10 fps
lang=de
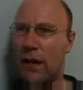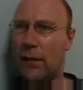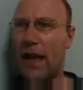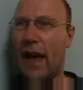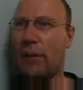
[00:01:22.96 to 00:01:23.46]

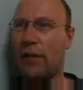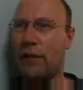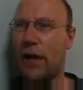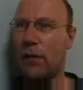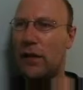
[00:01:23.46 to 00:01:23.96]
I'm a happy
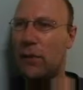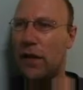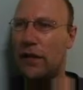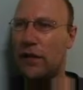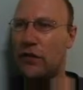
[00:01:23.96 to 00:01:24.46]
family
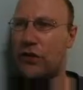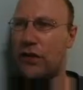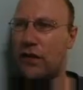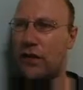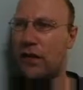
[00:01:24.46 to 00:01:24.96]
man and
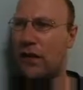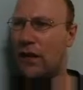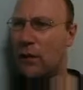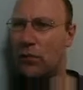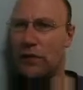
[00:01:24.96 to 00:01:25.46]
Sheila
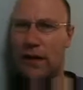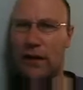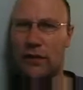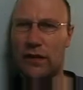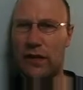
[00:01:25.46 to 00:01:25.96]
wouldn't
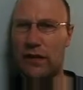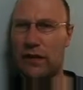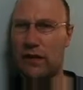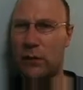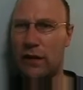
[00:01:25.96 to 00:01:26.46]
have it
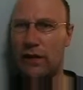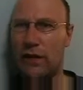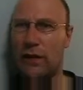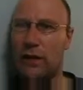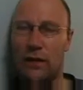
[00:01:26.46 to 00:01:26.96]
any other way.
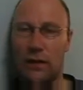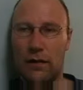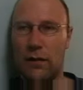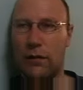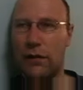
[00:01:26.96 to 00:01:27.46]

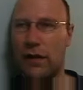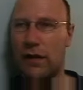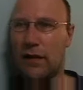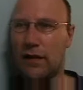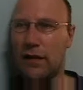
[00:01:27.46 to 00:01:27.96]

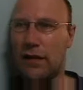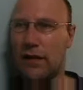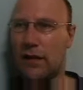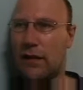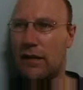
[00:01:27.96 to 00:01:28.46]
Frank hatte
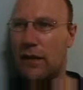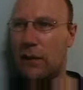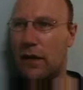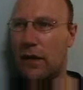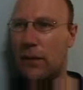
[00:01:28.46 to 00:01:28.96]
Elke nach
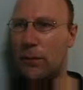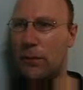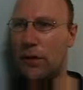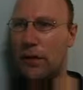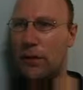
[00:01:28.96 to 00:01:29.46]
einem
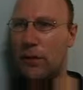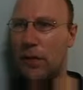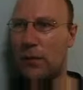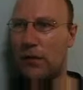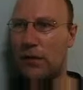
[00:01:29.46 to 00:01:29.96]
halben Jahr in
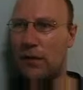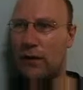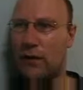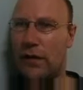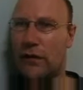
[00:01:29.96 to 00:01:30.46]
Melbourne
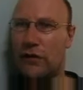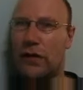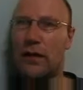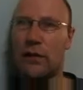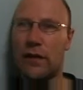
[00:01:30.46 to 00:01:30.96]
wegen
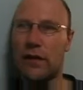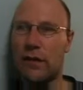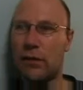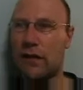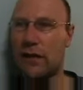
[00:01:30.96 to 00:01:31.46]
Sheila
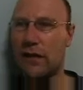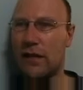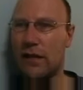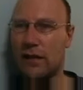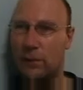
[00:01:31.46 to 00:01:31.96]
verlassen und
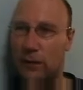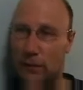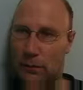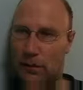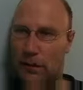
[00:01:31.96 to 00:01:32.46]
Elke hat
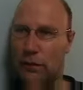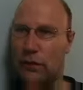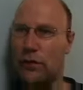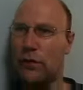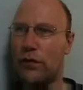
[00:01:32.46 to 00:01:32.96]
mir am
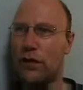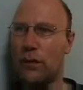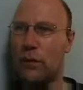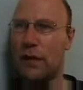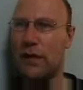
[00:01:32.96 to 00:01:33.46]
Telefon von
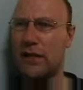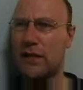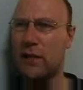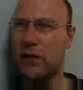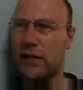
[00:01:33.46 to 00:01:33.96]
ihrem
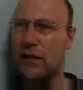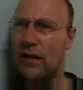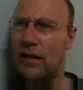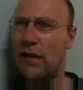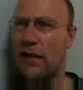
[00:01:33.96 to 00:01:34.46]
Elternhaus
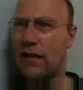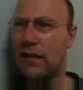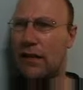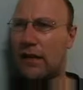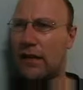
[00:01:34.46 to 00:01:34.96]

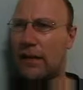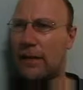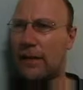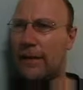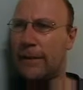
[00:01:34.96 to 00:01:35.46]
erzählt,
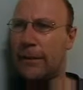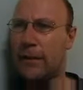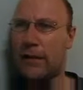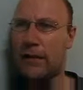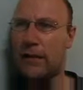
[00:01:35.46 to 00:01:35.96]

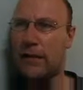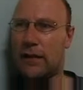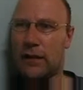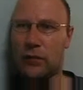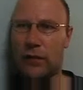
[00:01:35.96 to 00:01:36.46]
dass
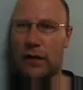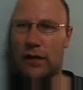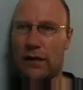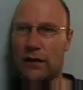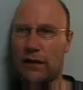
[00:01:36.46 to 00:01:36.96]
sie es
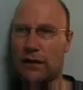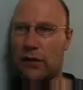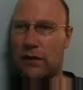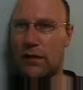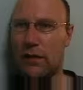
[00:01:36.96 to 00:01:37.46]
schwer hatte in
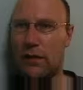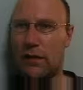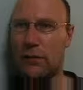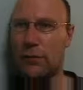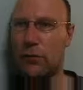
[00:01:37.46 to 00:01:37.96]
Australien.